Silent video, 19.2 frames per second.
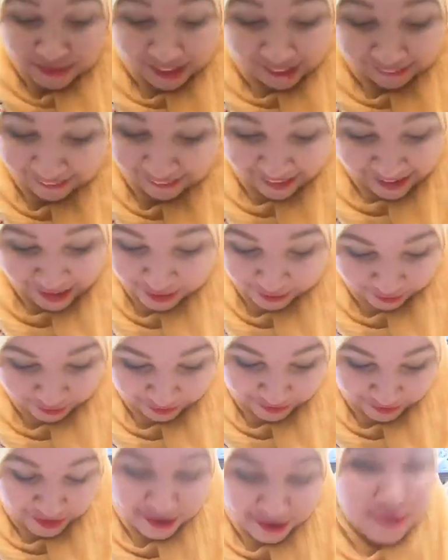اللايف
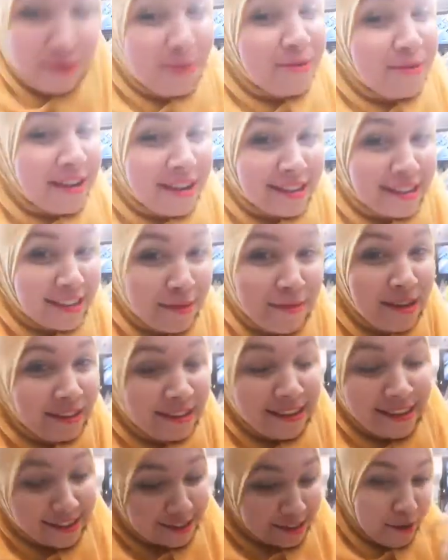والناس راه
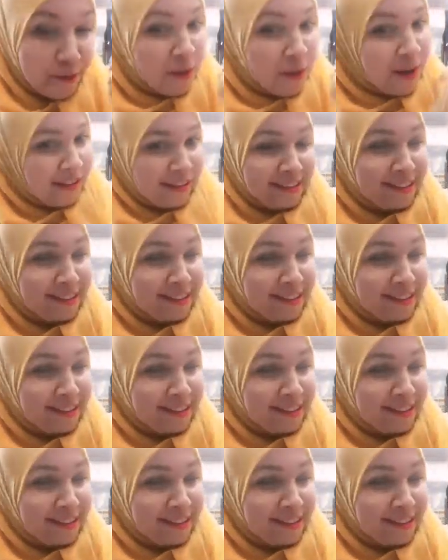محدايا حتى واحد